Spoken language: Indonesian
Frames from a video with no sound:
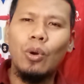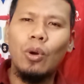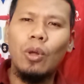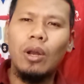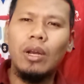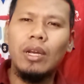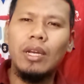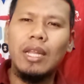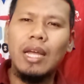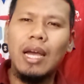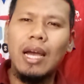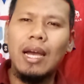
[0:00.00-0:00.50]

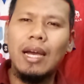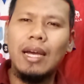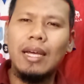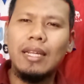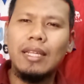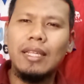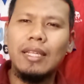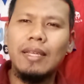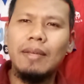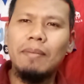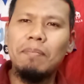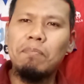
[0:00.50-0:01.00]
gol
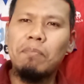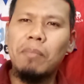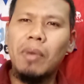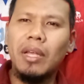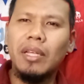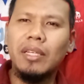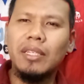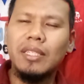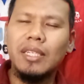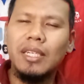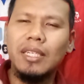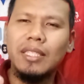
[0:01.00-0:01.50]
dari
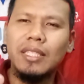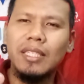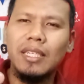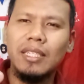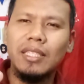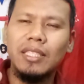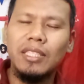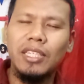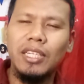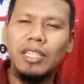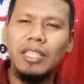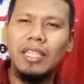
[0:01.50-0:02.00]

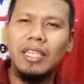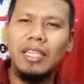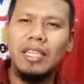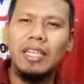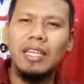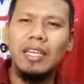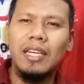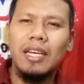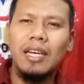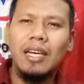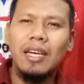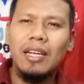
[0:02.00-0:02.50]
Manchester
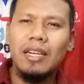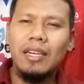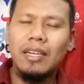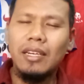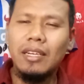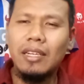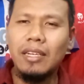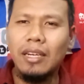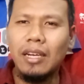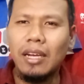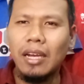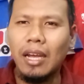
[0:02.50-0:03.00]
City
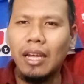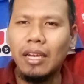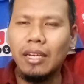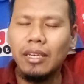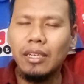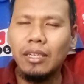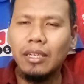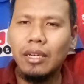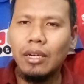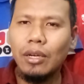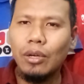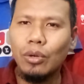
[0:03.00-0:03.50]

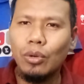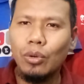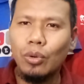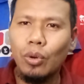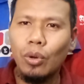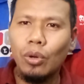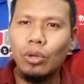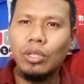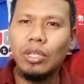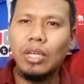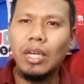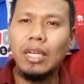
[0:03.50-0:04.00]
dengan uh,
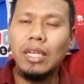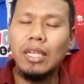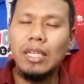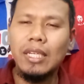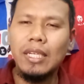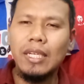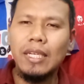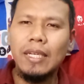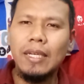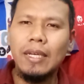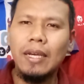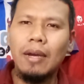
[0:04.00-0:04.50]
golnya
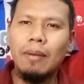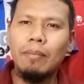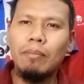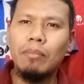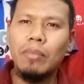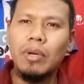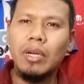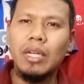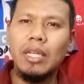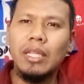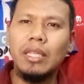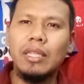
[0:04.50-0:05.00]
di
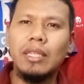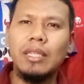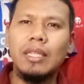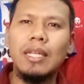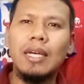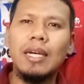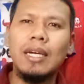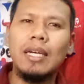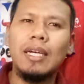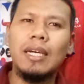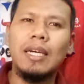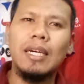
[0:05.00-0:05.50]
menit
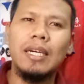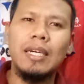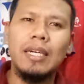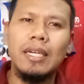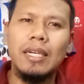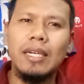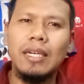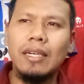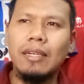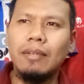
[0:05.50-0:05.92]
ke